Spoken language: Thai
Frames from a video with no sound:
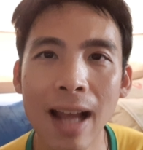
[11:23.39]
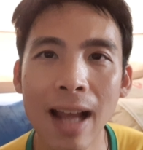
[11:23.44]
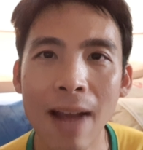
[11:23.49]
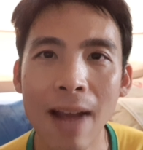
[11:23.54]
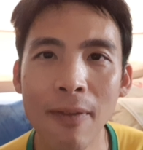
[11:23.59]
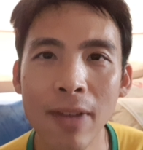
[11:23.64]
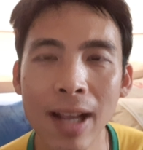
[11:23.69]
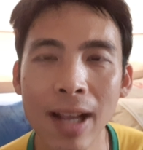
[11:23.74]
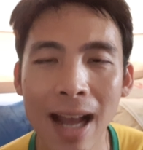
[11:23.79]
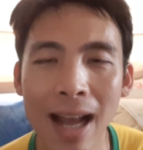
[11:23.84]
แอ
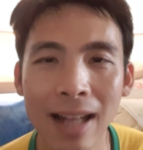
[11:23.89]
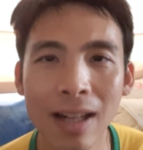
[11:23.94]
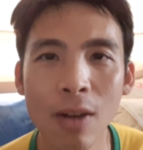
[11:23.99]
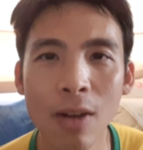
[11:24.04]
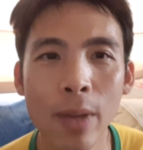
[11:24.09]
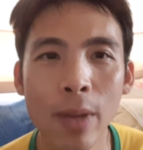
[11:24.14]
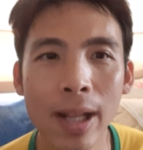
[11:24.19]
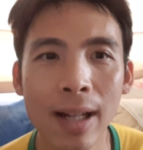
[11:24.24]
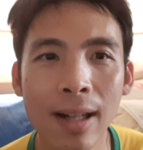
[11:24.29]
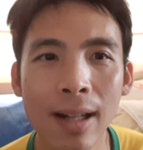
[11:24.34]
ฟริกาท
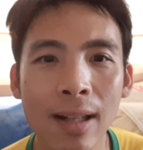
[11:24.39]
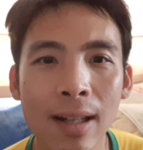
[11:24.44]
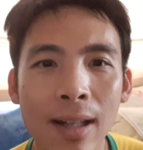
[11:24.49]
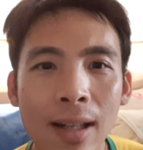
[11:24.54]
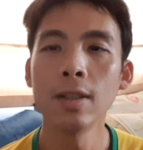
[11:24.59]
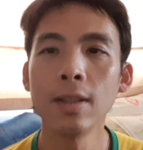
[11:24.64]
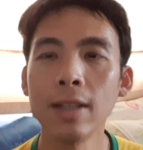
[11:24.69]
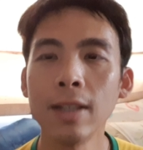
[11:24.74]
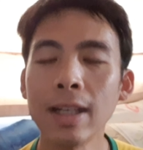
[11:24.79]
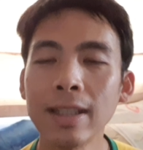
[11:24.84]
วิน
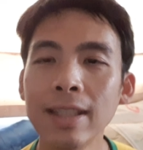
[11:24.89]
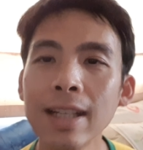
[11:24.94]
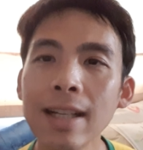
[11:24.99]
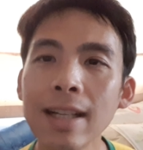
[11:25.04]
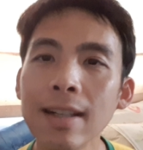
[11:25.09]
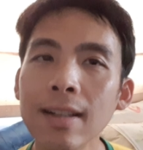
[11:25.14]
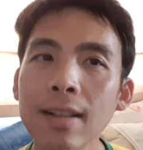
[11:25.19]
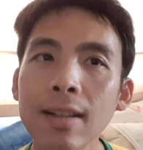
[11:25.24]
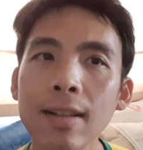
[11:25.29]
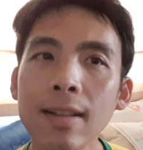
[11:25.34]
เช่
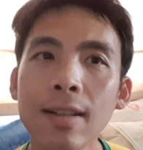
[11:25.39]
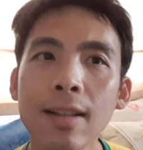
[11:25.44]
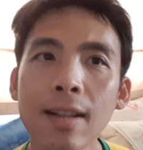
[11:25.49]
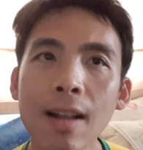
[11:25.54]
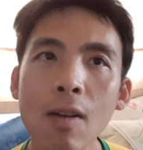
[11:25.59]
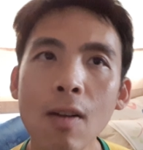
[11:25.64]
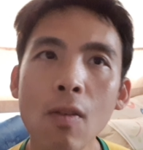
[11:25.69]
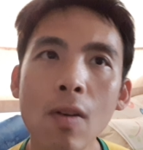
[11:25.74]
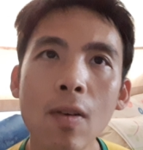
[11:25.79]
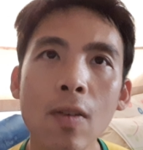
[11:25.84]
น
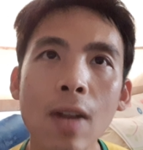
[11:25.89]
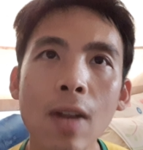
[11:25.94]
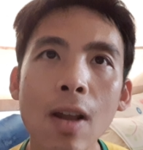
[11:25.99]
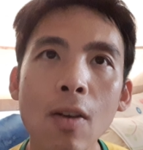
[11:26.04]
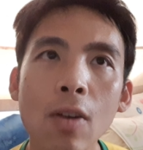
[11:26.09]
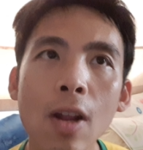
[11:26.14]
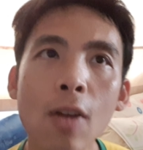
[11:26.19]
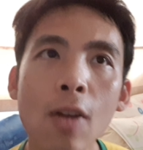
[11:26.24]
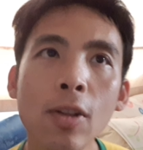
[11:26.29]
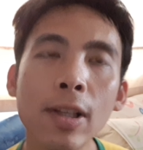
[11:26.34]
เราเรา
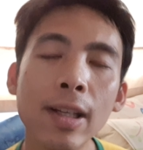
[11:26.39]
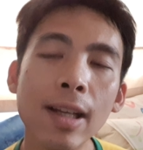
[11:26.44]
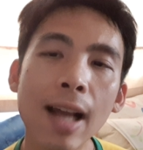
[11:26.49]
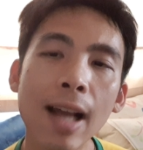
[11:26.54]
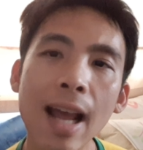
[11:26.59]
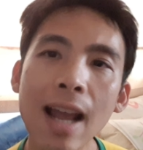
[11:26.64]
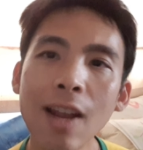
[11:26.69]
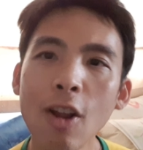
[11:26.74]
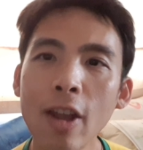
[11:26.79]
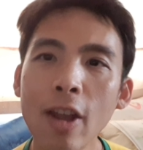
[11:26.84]
เราซื้อ
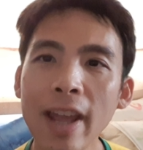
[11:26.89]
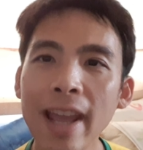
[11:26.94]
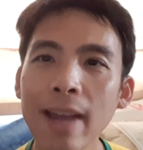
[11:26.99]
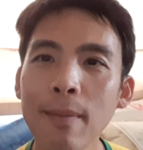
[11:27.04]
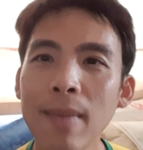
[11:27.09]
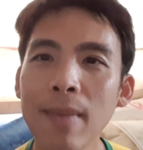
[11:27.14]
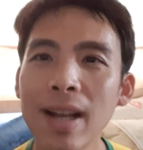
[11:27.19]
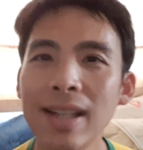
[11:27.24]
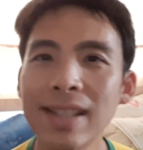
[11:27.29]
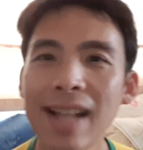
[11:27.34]
500x
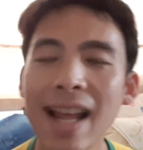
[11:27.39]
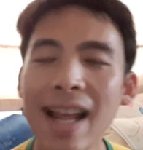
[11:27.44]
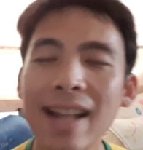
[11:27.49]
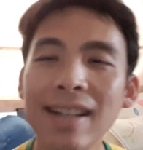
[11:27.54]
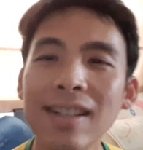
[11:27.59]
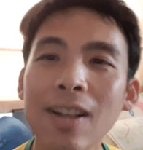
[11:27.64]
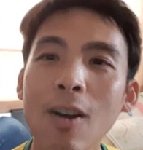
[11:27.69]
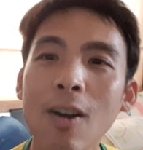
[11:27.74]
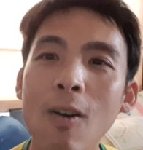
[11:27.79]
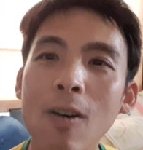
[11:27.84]
มาแสน
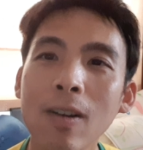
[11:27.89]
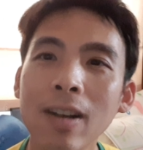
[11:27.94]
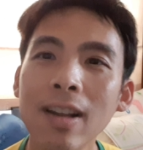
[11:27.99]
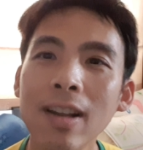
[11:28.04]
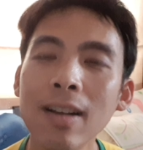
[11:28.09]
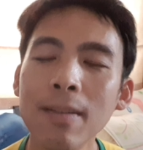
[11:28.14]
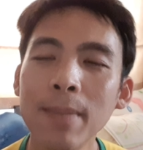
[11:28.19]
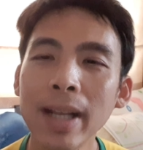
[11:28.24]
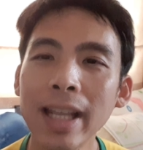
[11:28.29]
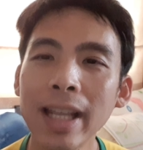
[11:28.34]
สองเน
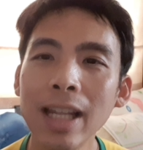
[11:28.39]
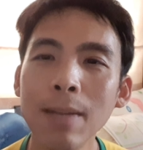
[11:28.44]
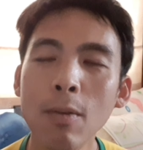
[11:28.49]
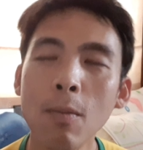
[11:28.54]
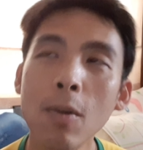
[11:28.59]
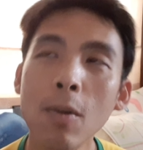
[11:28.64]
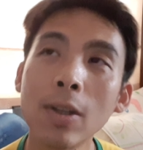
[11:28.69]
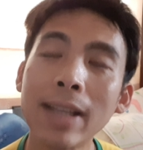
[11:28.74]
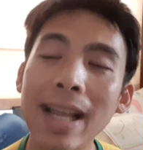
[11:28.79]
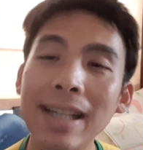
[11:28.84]
อะเมื่อกี้ที่ผ
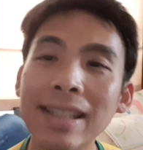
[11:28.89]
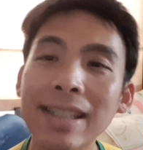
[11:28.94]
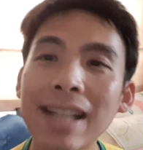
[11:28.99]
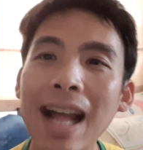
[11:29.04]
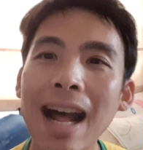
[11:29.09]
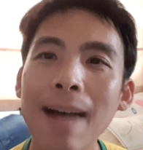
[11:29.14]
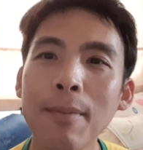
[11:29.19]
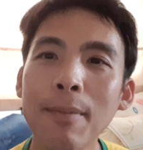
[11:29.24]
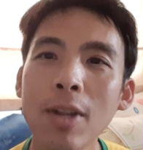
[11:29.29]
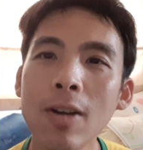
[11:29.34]
มบอกแสน
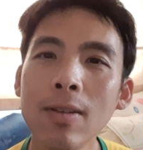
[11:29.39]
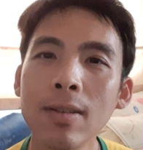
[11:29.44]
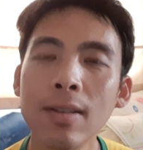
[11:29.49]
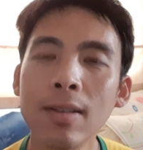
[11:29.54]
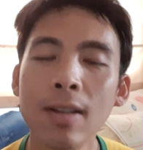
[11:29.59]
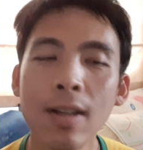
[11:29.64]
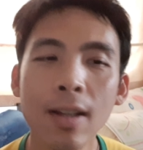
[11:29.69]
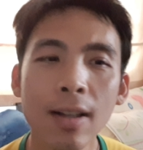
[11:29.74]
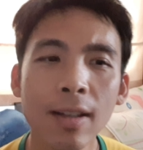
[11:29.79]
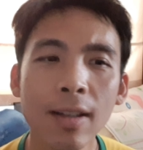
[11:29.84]
สามเนอะ
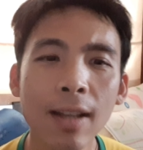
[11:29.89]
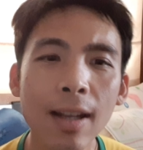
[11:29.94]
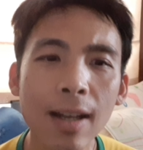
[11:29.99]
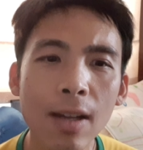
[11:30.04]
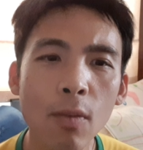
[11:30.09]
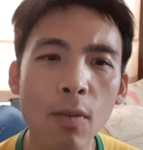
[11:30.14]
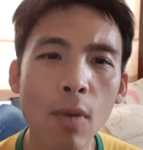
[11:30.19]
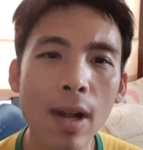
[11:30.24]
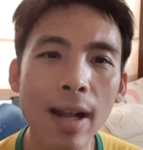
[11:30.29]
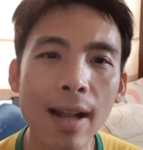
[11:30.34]
ถ้า
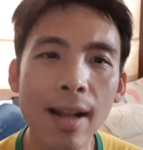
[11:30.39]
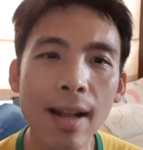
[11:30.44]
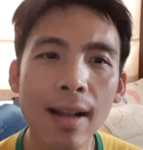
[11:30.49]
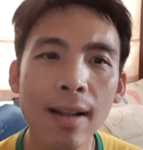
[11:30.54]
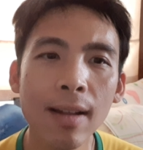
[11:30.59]
เกิดว่า